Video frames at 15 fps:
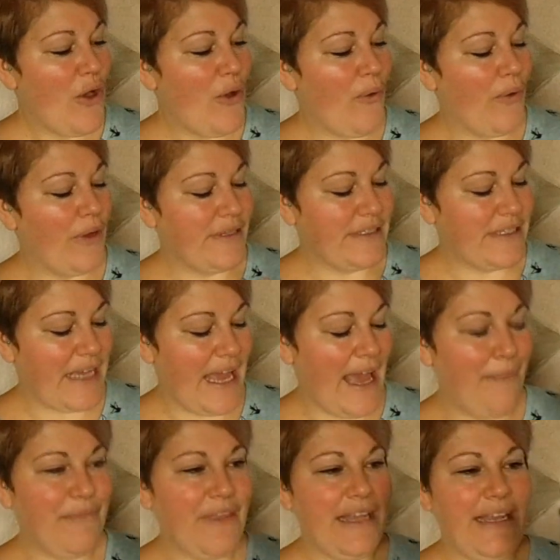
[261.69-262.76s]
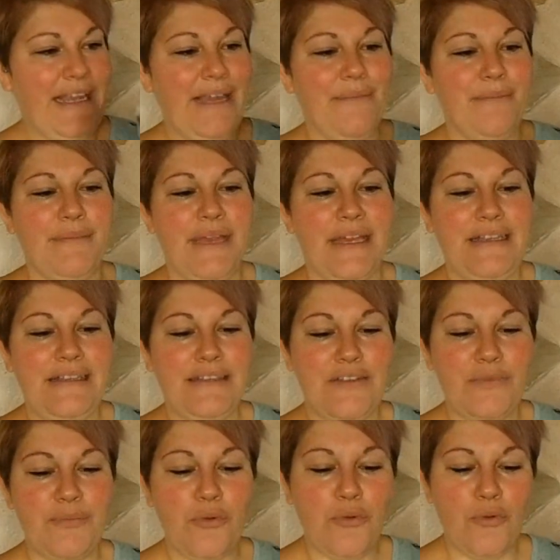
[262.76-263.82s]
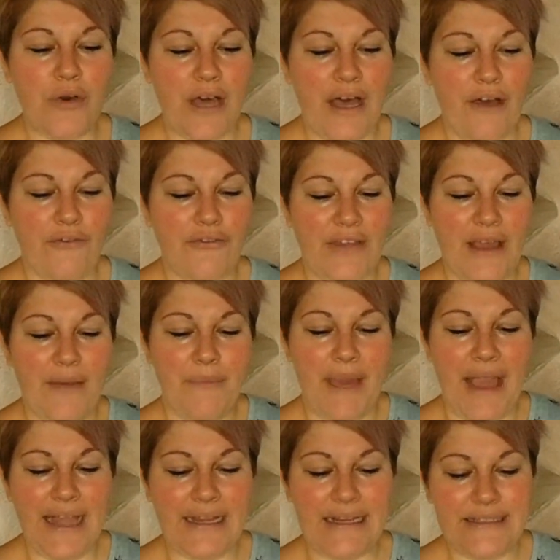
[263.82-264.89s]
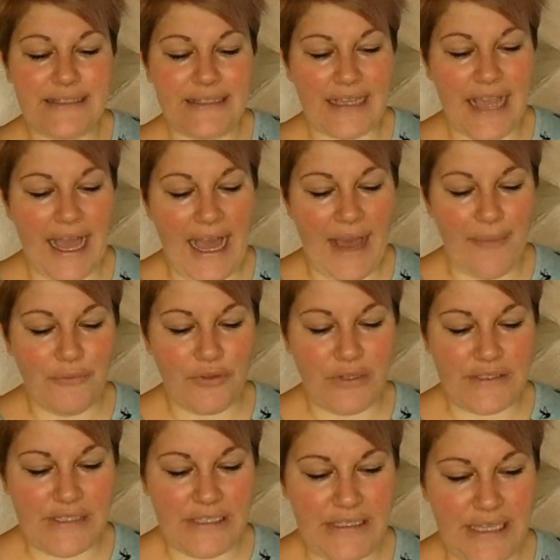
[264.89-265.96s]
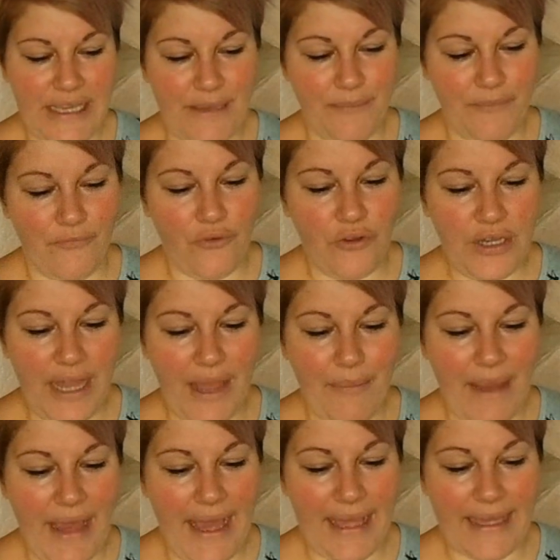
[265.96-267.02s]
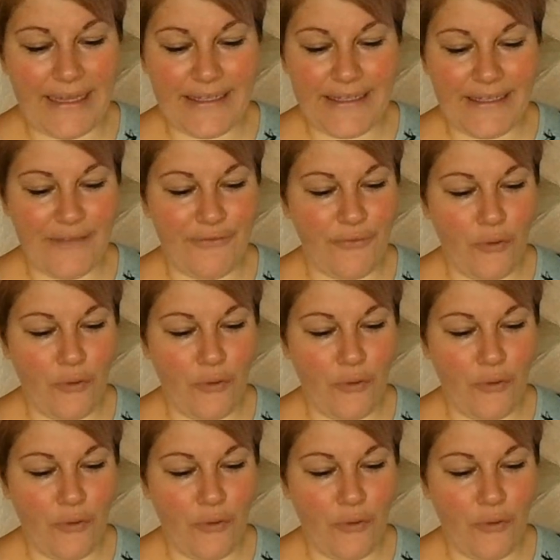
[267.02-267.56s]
und habe dann eben dieses Buch auf der Merkliste gehabt und es sind eben wunderbare